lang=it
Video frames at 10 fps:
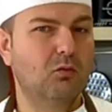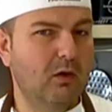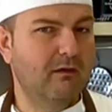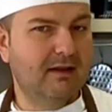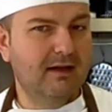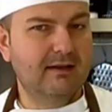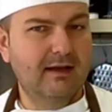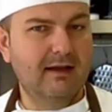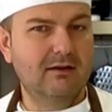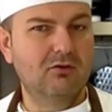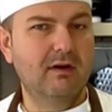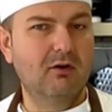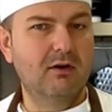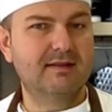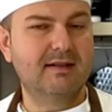Qui vedrete dove
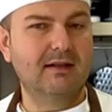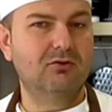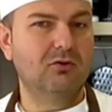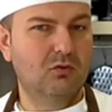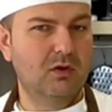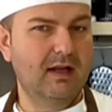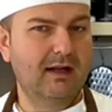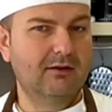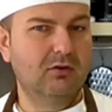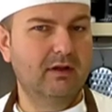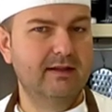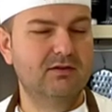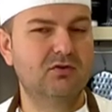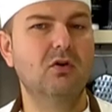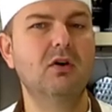l'ho estratto, qui in alto
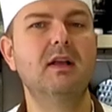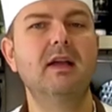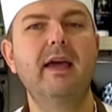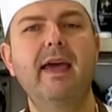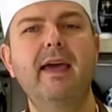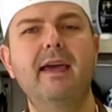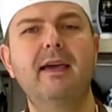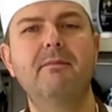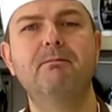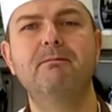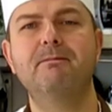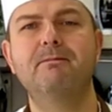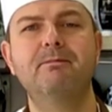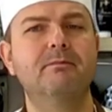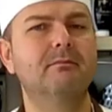adesso, e
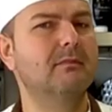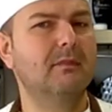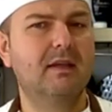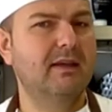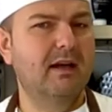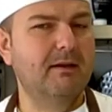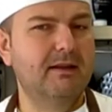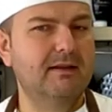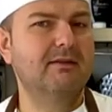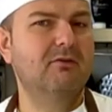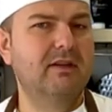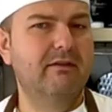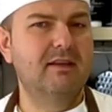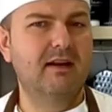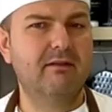ehm, chiaramente se volete
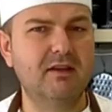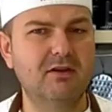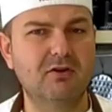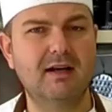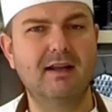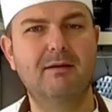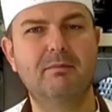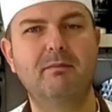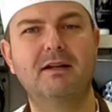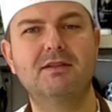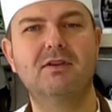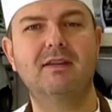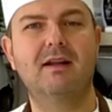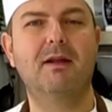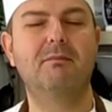vedere il video della
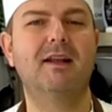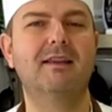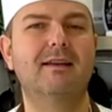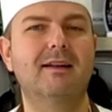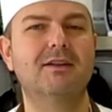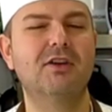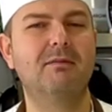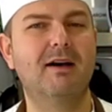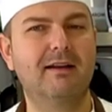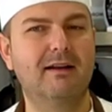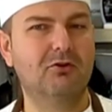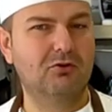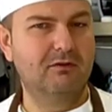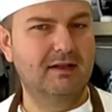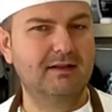preparazione della marmellata d'aranciamare lo
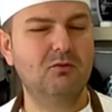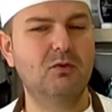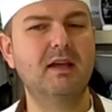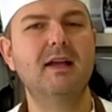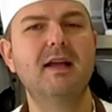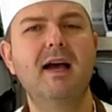troverete qui,